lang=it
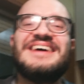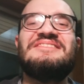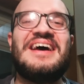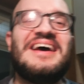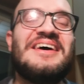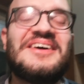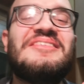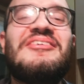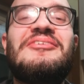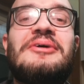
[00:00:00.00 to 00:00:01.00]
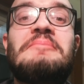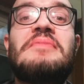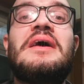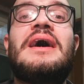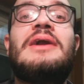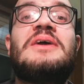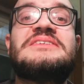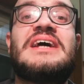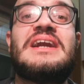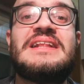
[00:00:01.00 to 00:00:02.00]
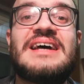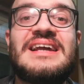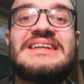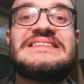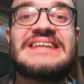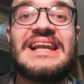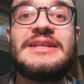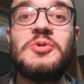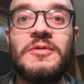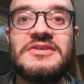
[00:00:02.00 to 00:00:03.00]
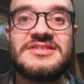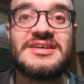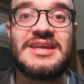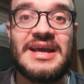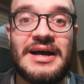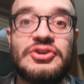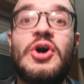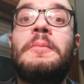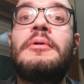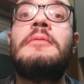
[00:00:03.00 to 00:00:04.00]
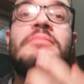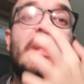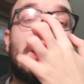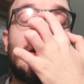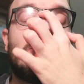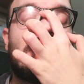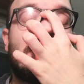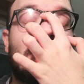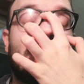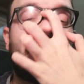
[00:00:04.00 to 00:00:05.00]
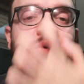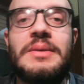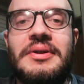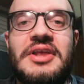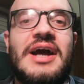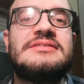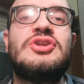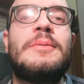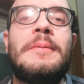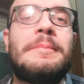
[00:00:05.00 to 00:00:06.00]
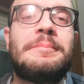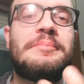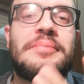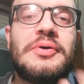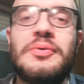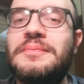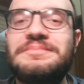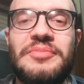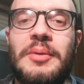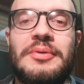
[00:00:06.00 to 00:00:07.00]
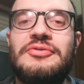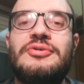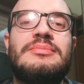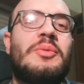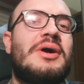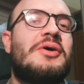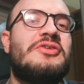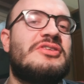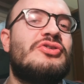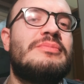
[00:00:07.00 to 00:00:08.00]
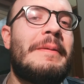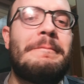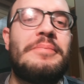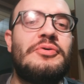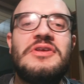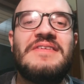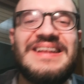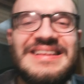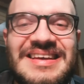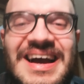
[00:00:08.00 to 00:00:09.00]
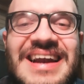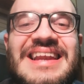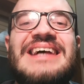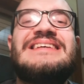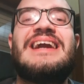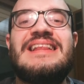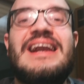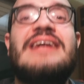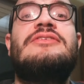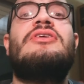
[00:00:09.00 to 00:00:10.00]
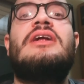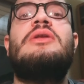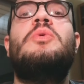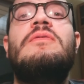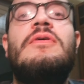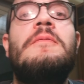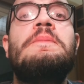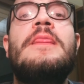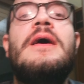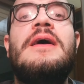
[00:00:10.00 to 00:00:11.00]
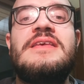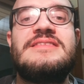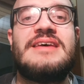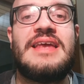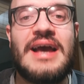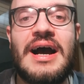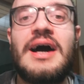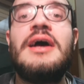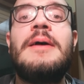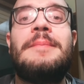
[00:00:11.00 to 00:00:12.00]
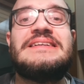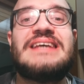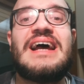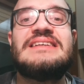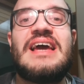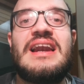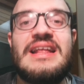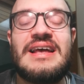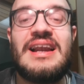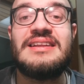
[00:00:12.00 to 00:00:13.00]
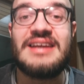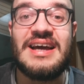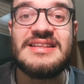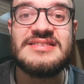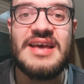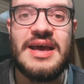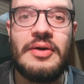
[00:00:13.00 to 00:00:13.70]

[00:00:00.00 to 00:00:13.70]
Vabbè, comunque Allora Salernitana che sale di nuovo in Serie A dopo il 99, quindi praticamente dopo più, dopo insomma qualcosa come più di 20 anni, la Salernitana torna di nuovo in Serie A. Pescara Salernitana 3-0,